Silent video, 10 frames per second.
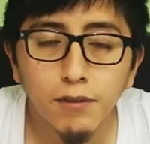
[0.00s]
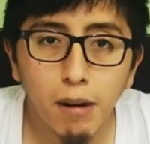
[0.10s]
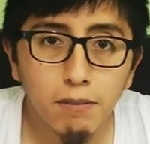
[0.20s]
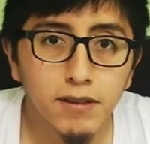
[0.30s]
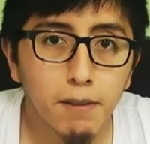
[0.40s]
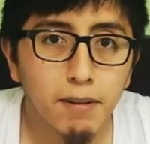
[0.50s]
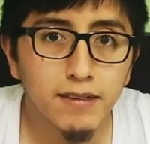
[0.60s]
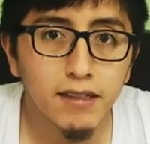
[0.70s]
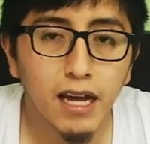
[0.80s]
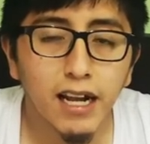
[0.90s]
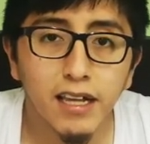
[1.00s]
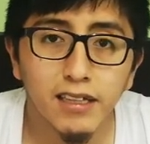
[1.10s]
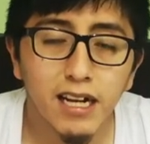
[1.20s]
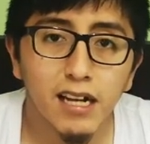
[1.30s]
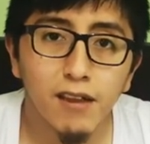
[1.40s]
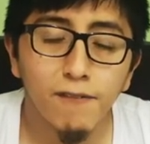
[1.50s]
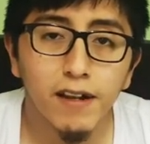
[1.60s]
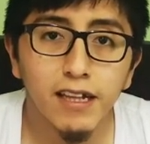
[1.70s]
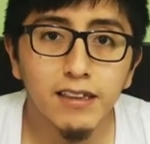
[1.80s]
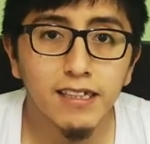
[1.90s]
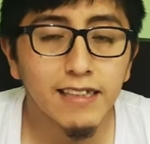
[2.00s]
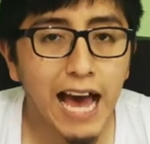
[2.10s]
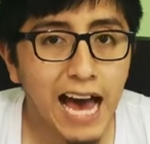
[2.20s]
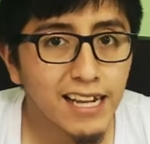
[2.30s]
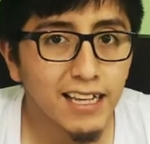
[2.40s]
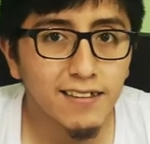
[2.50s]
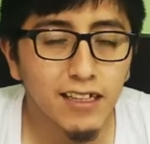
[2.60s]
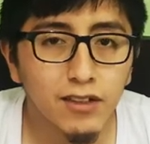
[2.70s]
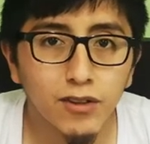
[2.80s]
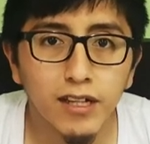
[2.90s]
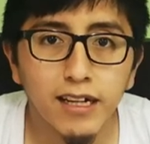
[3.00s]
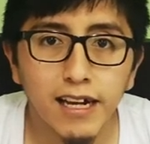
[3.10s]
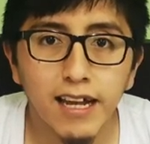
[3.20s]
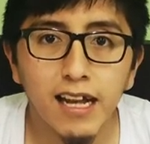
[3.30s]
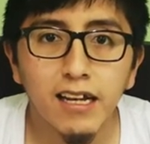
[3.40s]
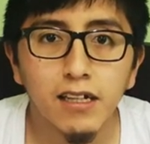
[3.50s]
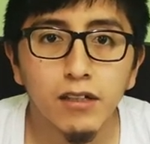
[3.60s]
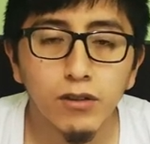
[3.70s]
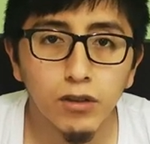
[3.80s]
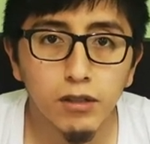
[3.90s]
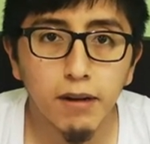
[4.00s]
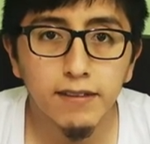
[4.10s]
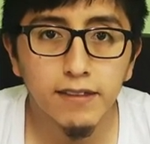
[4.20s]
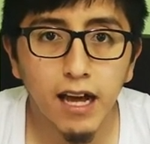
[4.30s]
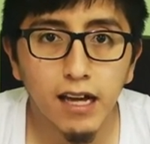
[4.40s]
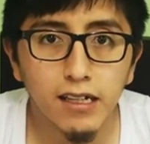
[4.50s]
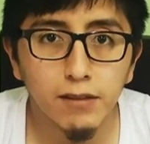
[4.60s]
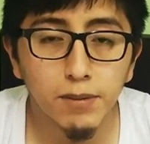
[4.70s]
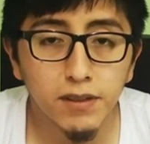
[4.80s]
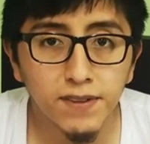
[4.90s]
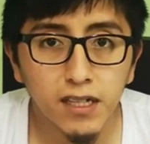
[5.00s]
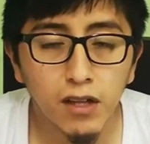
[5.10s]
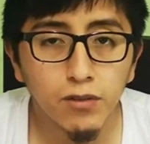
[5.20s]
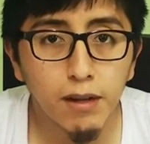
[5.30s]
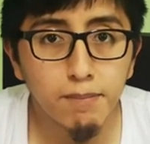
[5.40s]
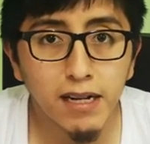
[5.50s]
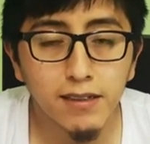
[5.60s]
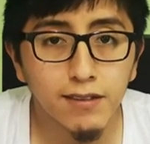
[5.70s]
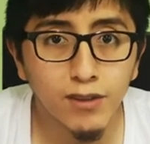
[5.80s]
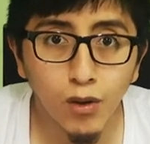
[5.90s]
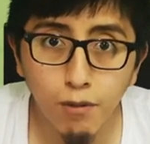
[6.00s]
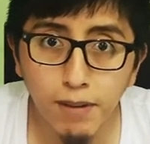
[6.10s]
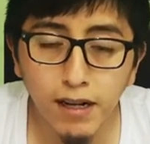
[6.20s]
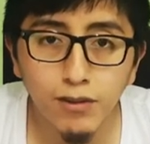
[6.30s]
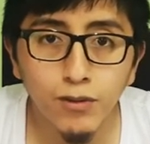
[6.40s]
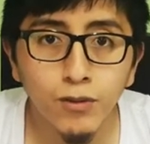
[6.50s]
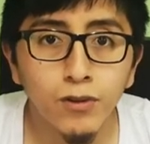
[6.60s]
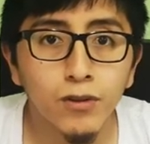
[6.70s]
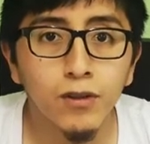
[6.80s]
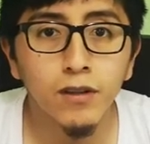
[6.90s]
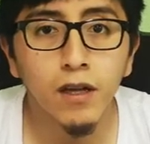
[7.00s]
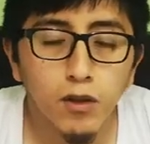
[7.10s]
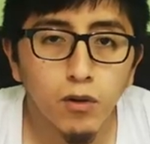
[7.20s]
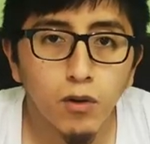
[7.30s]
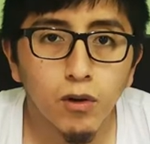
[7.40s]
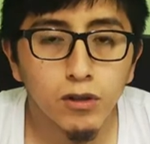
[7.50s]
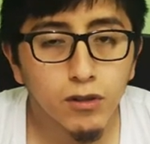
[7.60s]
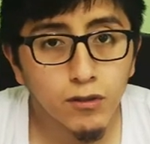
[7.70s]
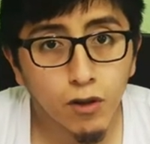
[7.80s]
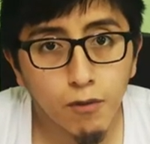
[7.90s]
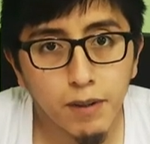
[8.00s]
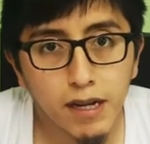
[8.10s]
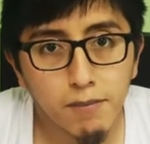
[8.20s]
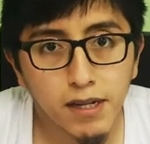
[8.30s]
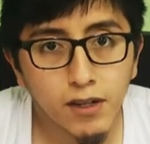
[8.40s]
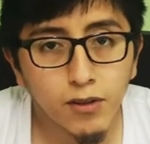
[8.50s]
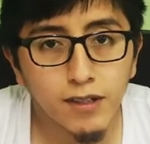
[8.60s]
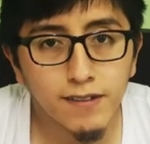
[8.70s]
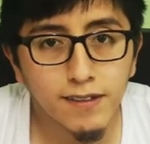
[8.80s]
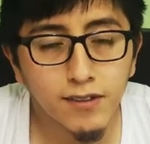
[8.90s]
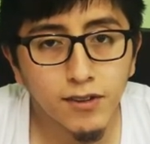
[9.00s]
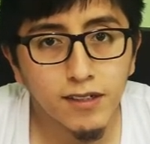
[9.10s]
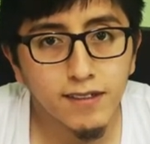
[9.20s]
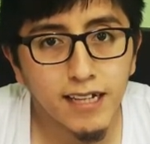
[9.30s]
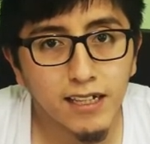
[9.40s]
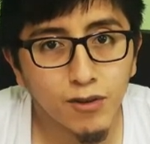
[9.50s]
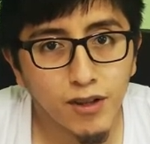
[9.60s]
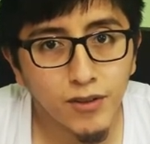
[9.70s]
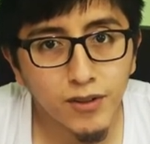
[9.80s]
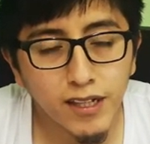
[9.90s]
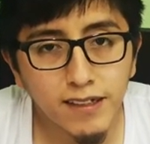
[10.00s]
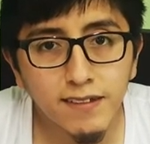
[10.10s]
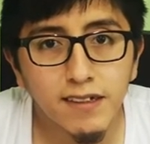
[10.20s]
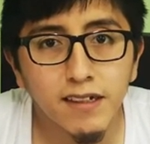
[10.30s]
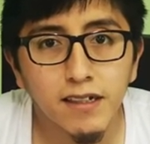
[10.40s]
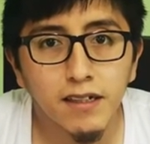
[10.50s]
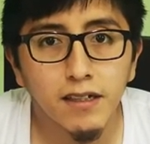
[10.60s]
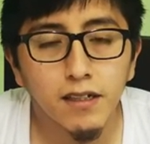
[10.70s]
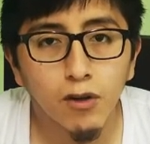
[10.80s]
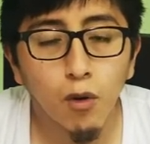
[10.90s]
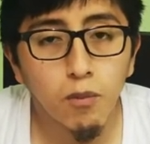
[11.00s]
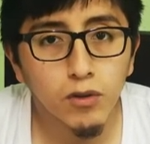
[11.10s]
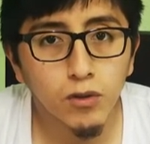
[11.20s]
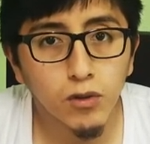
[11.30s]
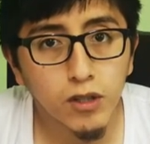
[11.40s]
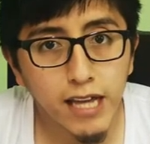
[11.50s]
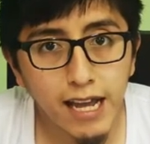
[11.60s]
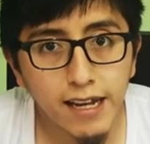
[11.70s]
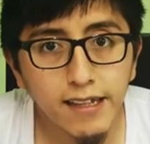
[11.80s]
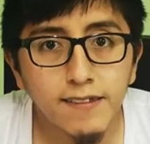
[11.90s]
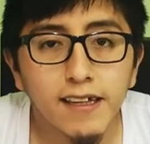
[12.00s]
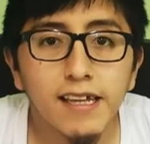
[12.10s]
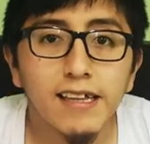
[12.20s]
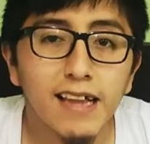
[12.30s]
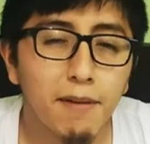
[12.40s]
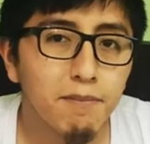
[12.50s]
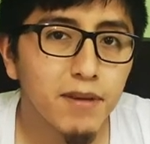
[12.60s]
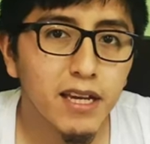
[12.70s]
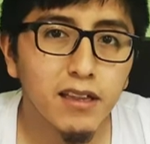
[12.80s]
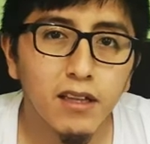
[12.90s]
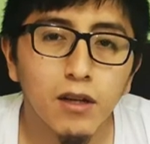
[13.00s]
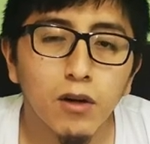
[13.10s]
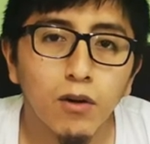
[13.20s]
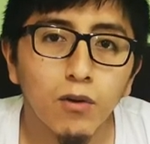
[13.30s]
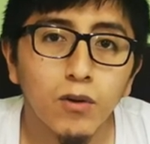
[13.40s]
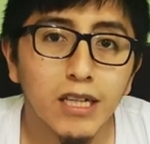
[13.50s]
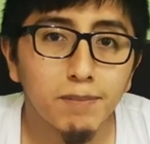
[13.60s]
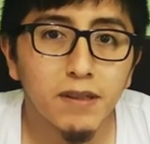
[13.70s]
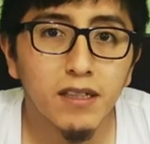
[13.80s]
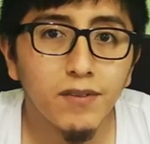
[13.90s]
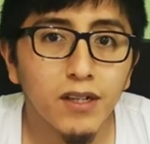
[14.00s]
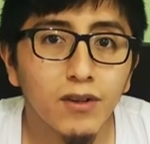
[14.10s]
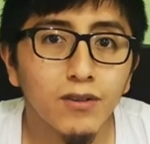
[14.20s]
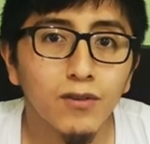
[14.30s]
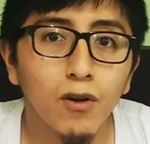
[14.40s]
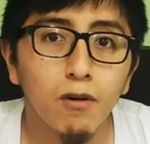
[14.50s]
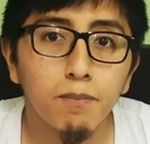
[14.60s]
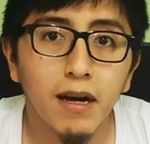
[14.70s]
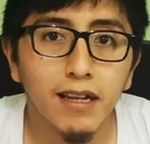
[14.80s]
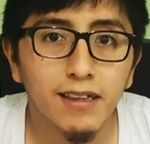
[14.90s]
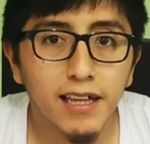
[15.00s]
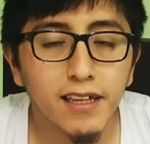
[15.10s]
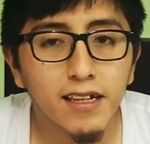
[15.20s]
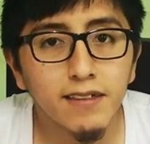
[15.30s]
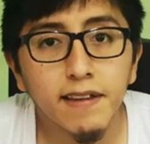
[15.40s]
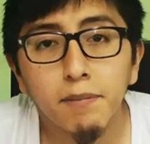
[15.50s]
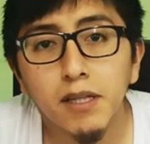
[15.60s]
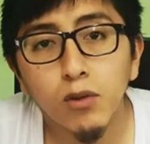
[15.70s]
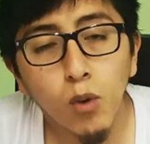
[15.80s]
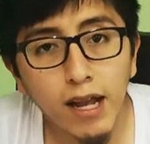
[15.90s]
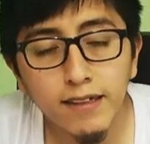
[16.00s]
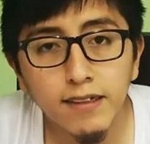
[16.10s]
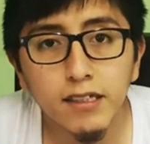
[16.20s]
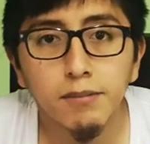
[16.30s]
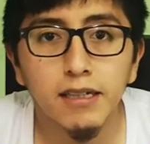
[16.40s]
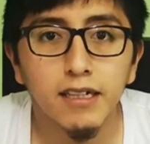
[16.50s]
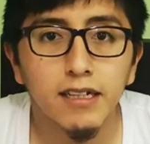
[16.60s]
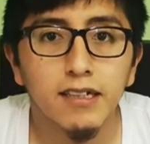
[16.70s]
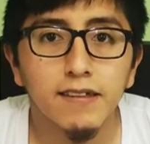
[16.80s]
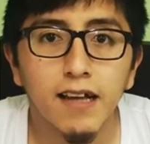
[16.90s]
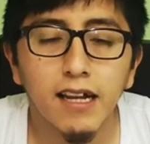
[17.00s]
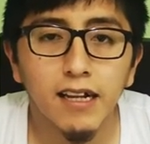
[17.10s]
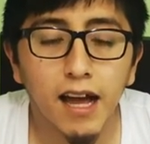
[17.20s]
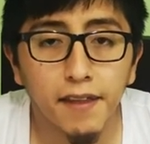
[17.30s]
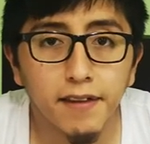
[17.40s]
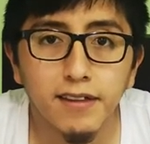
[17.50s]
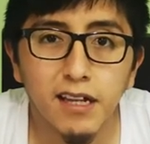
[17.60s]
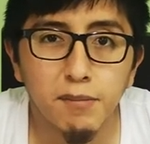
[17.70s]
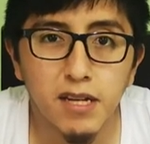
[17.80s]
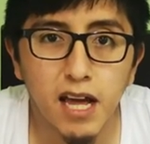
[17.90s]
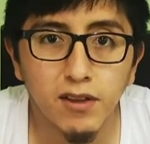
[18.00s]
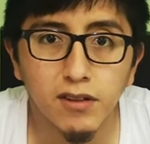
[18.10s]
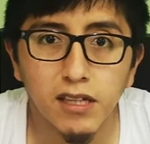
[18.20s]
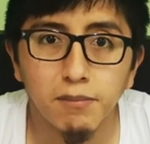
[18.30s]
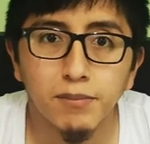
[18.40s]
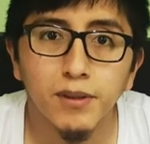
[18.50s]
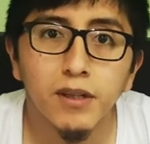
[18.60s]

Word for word: Vamos a pasar a generar diferentes áreas dentro del canal donde va a estar especificado una parte solo para los cursos, otro solo para el manejo de sensores y actuadores, como tutoriales, y también un específico solo para talleres eventuales que se van a realizar cada determinado tiempo.